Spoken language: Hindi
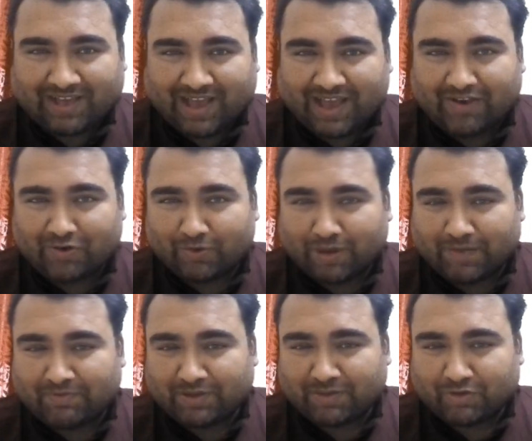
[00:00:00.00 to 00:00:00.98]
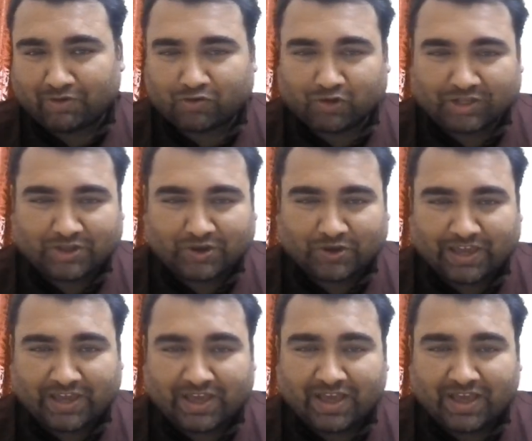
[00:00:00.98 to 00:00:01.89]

आई होप आप सब लोग स्वस्थ होंगे